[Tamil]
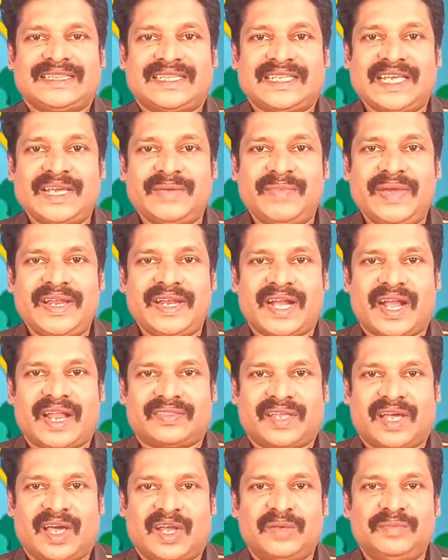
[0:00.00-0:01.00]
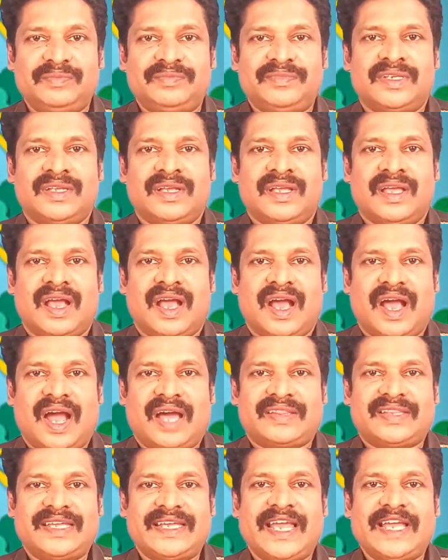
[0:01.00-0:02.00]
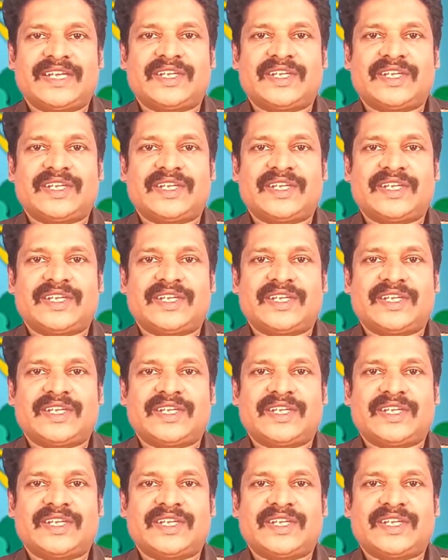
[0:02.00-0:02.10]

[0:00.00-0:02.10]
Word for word: தீமை நடந்தாலும் அதை